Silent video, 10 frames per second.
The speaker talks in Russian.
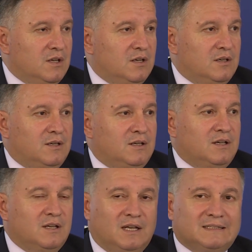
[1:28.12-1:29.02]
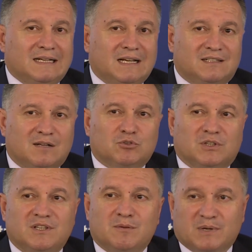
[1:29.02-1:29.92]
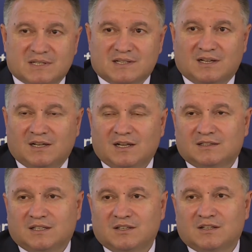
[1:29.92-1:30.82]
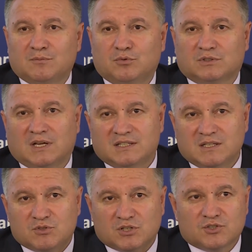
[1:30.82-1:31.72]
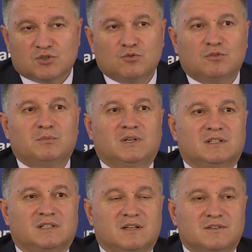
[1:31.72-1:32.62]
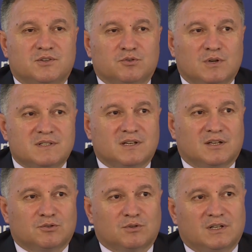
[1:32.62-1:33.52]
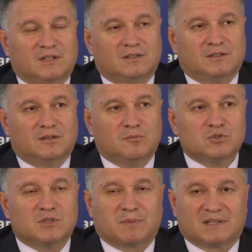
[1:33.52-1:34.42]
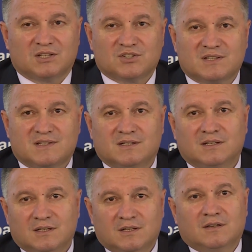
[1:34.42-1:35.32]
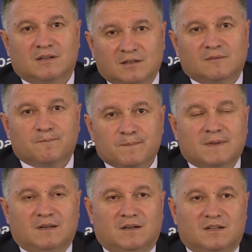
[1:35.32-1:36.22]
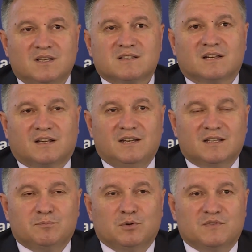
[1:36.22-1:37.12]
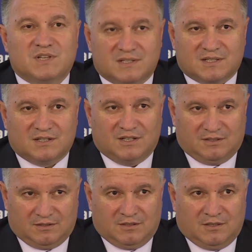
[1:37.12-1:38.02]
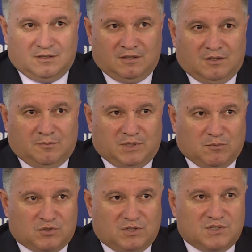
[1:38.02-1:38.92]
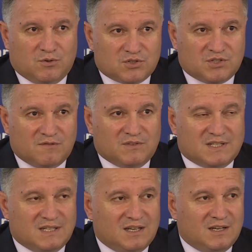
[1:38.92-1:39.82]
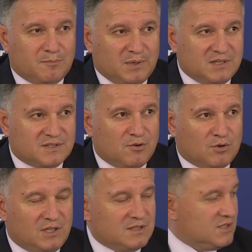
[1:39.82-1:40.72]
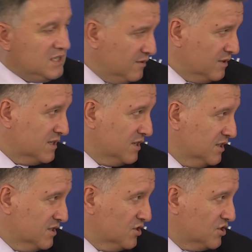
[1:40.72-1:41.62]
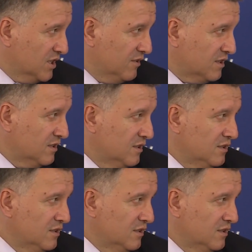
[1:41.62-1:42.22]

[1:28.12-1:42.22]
Э, это, эта работа непростая, это не работа одним щелчком, это ситуация, которая э, будет продолжаться э, несколько лет по всей стране. Потому что на сегодняшний день национальной полиции около 120 тысяч человек,